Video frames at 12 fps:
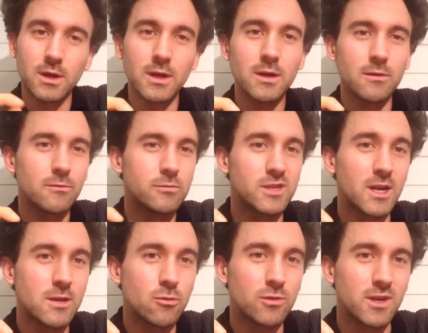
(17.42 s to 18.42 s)
et vous
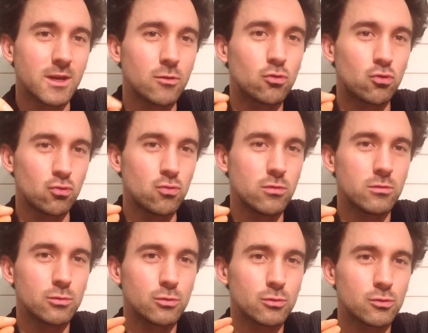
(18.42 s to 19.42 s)
allez noter tout
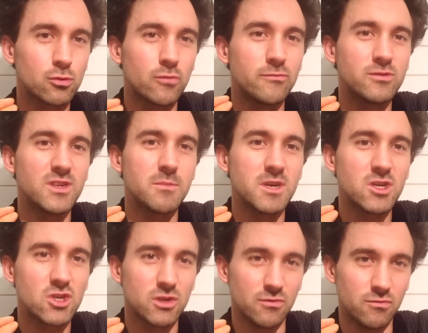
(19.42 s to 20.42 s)
ce que vous aimez
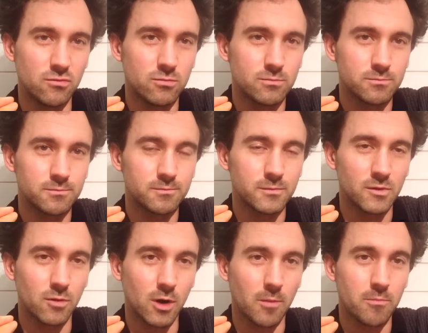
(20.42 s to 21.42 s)
chez vous.
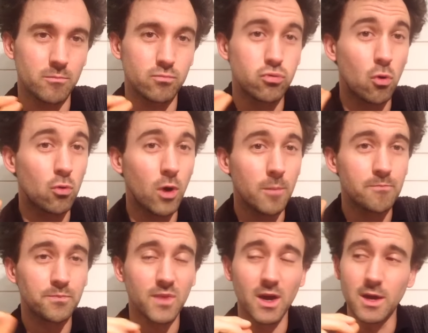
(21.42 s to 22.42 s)
Voilà.
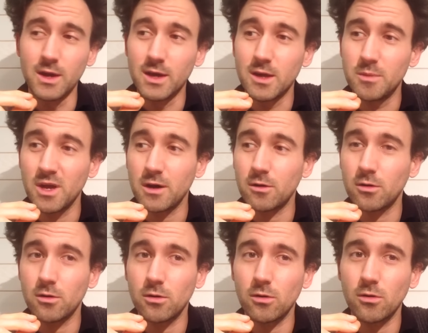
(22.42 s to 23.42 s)
Pourquoi Eh bien,
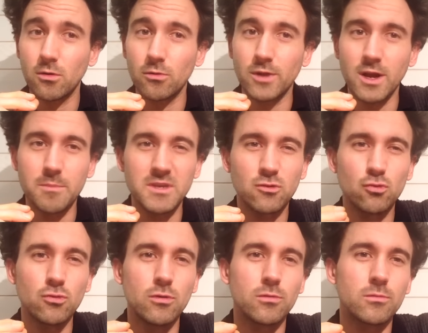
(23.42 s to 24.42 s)
on a
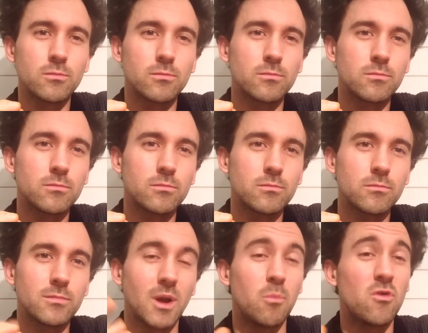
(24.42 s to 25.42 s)
l'habitude,
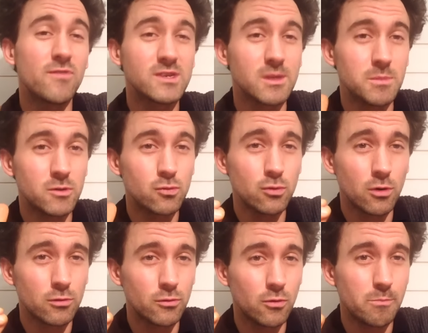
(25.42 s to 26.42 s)
la mauvaise habitude,
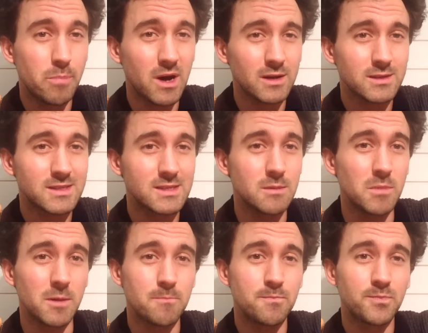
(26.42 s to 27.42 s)
de ne pas
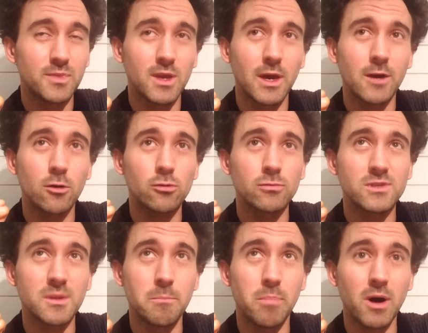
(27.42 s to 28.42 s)
s'aimer. Et quand on ne
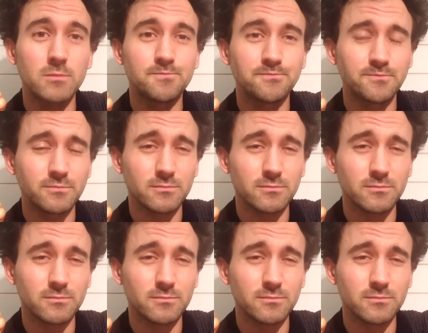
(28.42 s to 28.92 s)
s'aime pas,